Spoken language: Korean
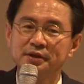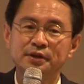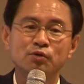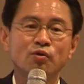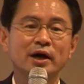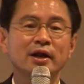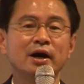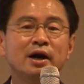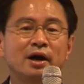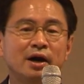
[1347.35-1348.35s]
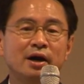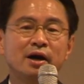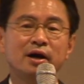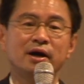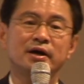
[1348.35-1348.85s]
영화나
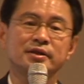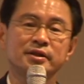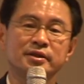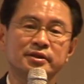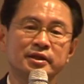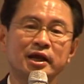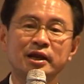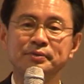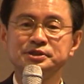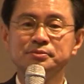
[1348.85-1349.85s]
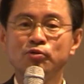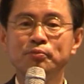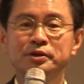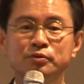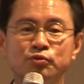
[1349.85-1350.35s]
텔레비전
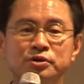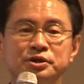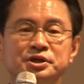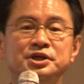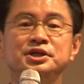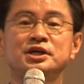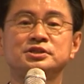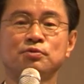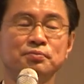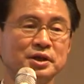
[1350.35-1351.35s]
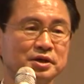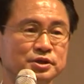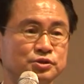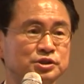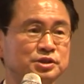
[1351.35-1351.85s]
보면 우리는 기대서 봅니다.
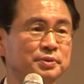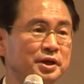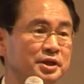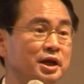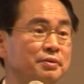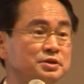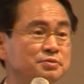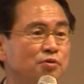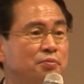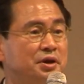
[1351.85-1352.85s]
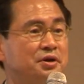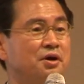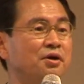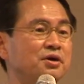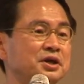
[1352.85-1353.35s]
그렇죠? 집에 텔레비전 보면
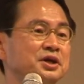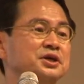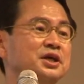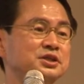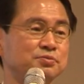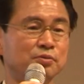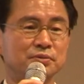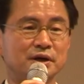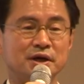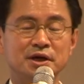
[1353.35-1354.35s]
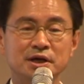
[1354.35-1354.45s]
이렇게 기대서 봅니다.